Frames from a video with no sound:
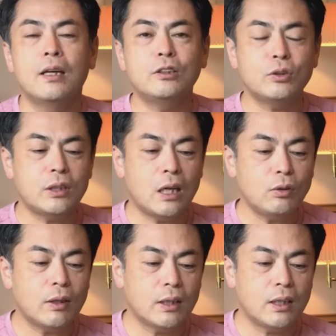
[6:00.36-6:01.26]
そして、あ
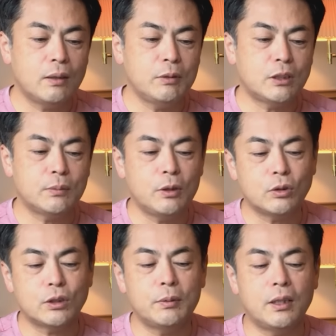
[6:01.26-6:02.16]
とはね、3つ目、
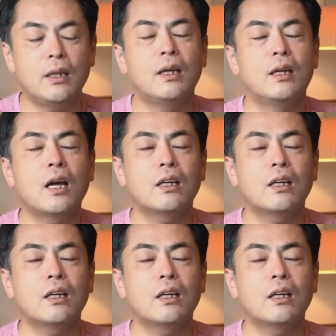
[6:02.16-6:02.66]
4つ目はね、